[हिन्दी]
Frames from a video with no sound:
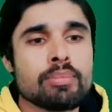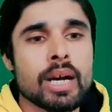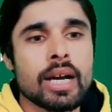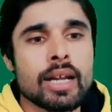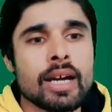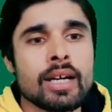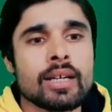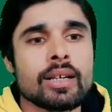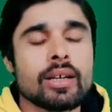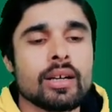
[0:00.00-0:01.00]

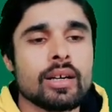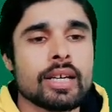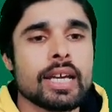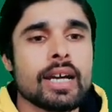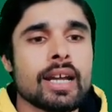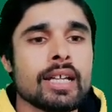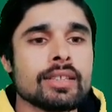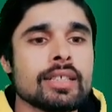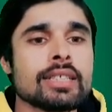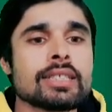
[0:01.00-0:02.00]
बारह ग्यारह
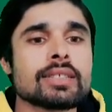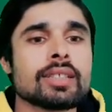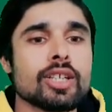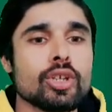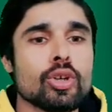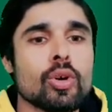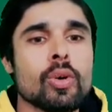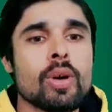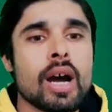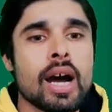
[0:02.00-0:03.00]
दस नौ
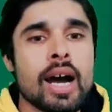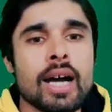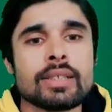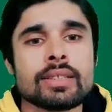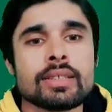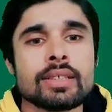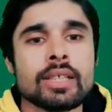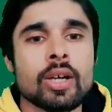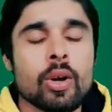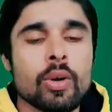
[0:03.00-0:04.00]
आठ
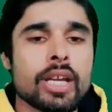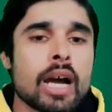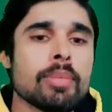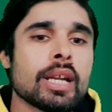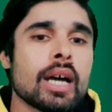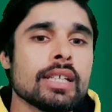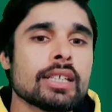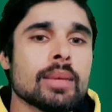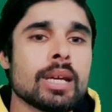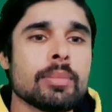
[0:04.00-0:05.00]
और यहाँ पर आ
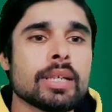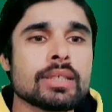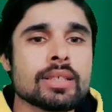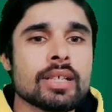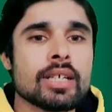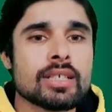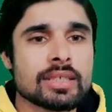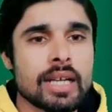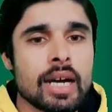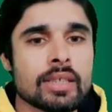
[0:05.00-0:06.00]
जाता है हमारे पास
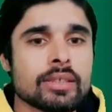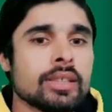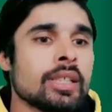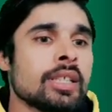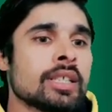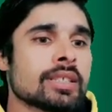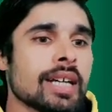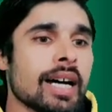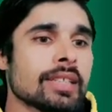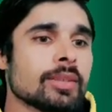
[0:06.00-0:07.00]
सात
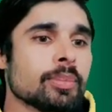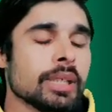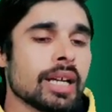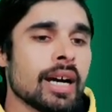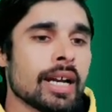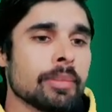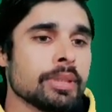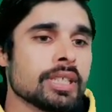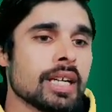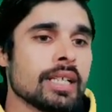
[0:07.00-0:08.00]
सात फिर आगे
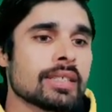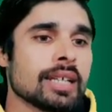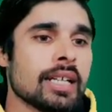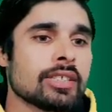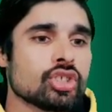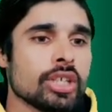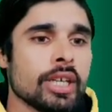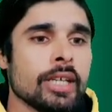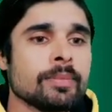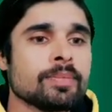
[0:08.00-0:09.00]
पीछे आ जाए सात
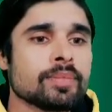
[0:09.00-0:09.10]
छः